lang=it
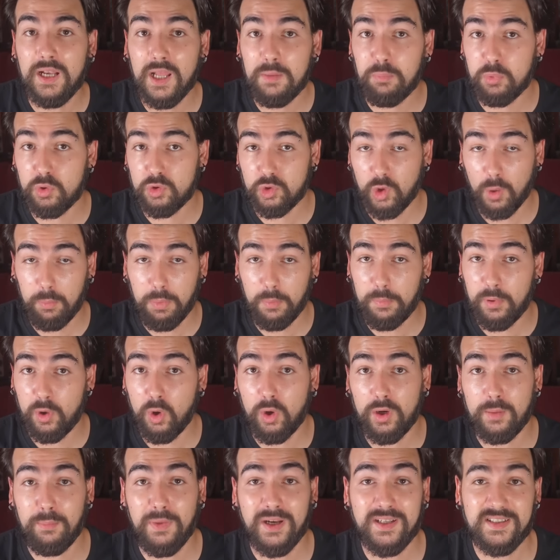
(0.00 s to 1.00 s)
Lei purtroppo
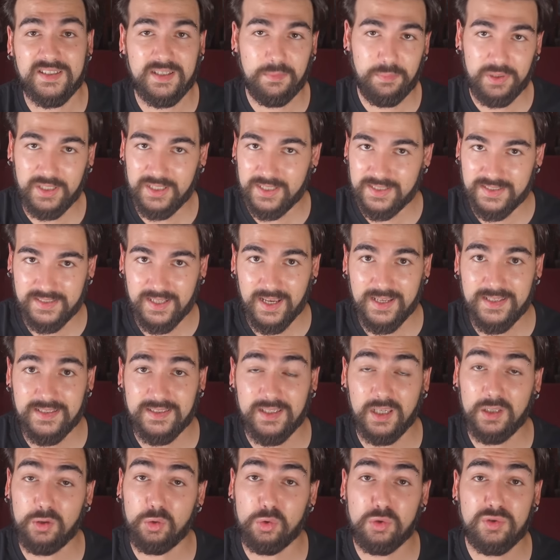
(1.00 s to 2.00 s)
però rimane sempre la
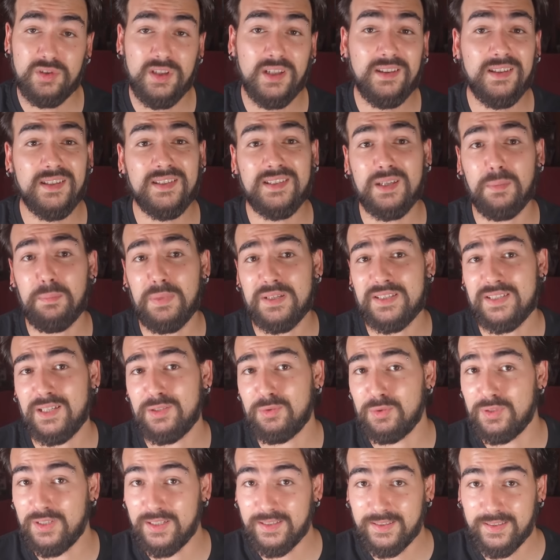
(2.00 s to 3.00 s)
stessa e nonostante sia
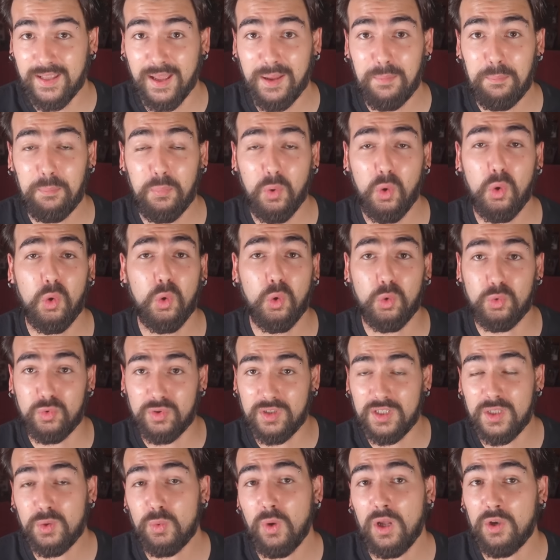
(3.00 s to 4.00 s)
passato del tempo
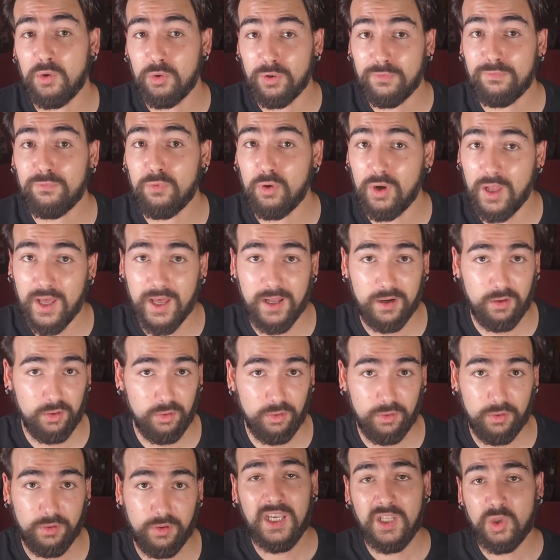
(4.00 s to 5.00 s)
continua a non
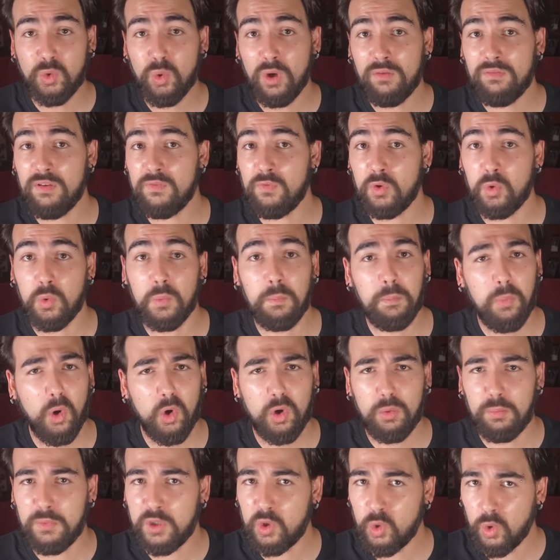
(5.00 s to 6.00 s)
volerlo. I due vivono un po'
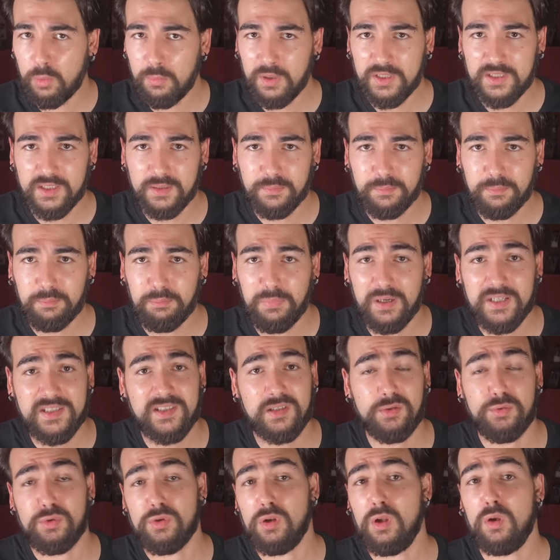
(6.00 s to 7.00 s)
come nomadi,
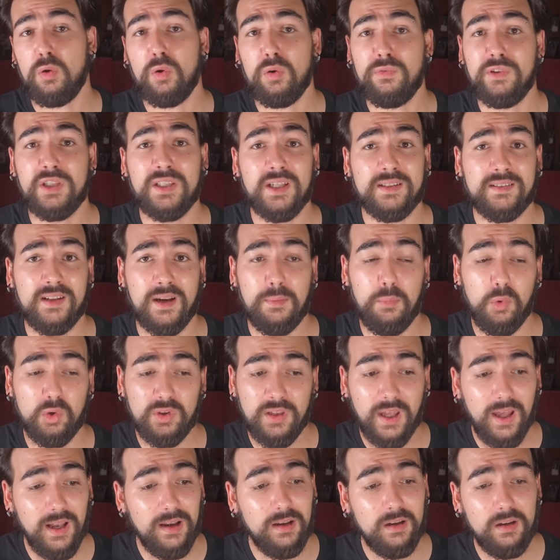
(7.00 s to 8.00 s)
passano la loro vita tra
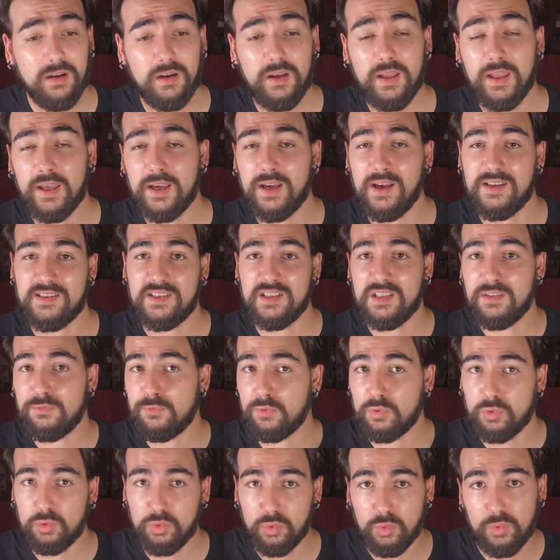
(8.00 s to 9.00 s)
motel e case di
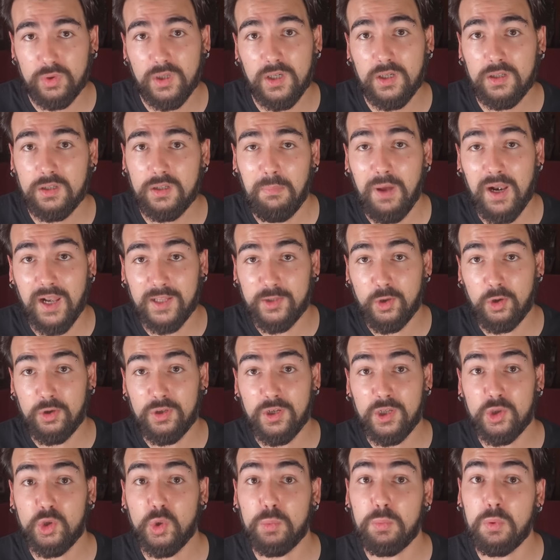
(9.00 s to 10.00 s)
fortuna, ma la
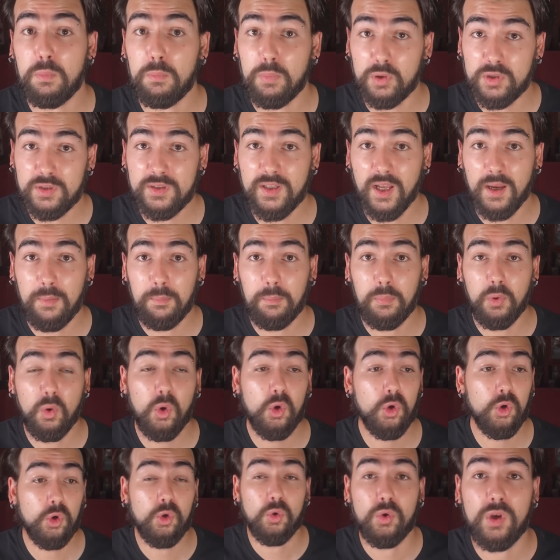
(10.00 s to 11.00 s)
donna dopo un po' di
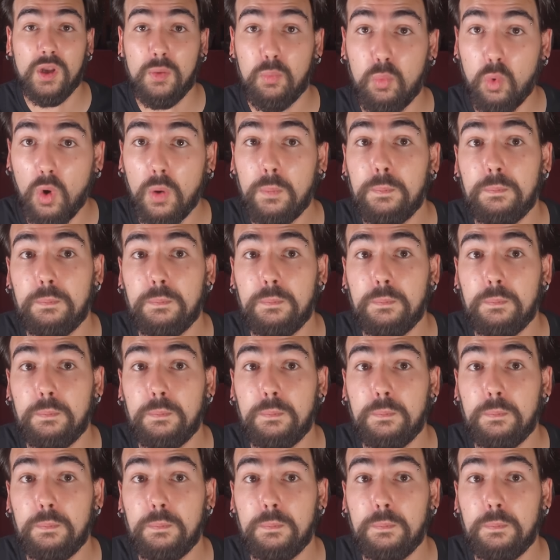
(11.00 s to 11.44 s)
tempo non ne può